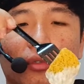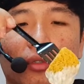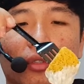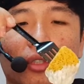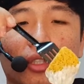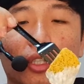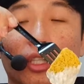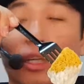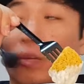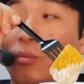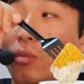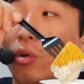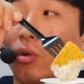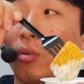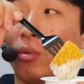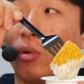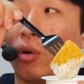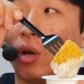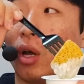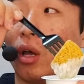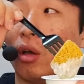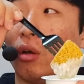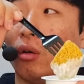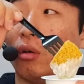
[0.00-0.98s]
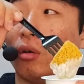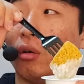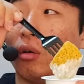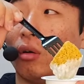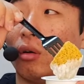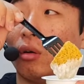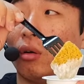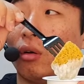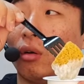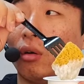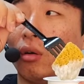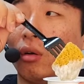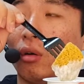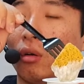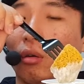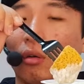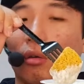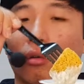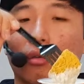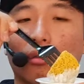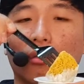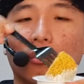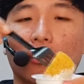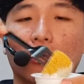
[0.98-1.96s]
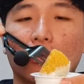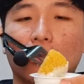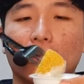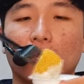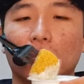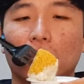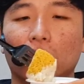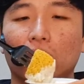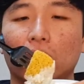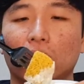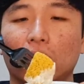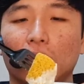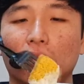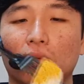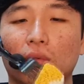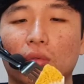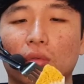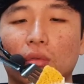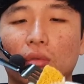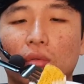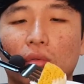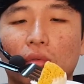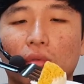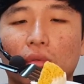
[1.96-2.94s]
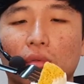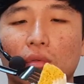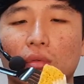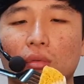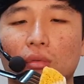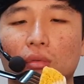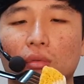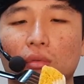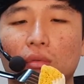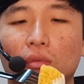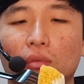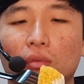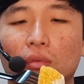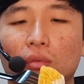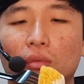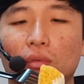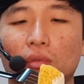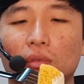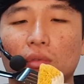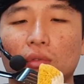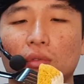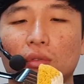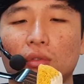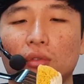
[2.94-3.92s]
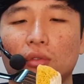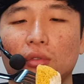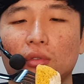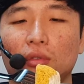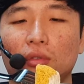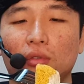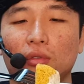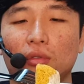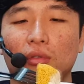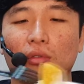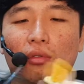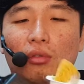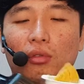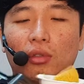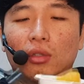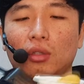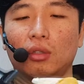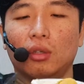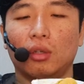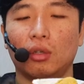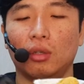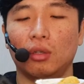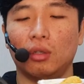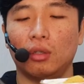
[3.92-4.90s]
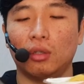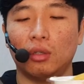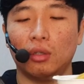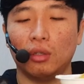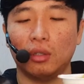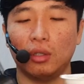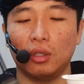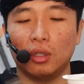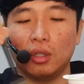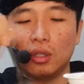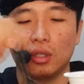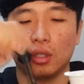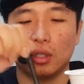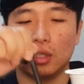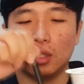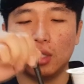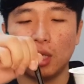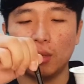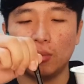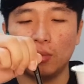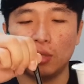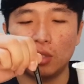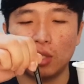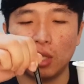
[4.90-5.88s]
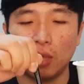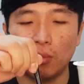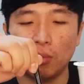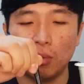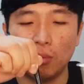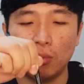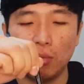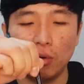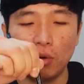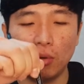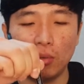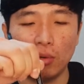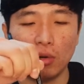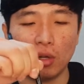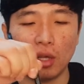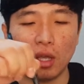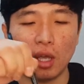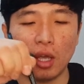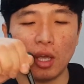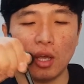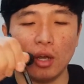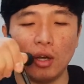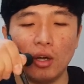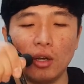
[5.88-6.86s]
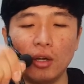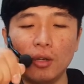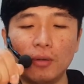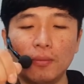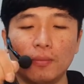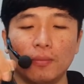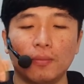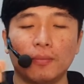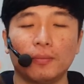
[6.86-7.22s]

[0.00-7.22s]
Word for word: 그냥 먹어볼까요? 네. 일단 드세요. 어, 그냥 먼저 한번 먹어볼게요.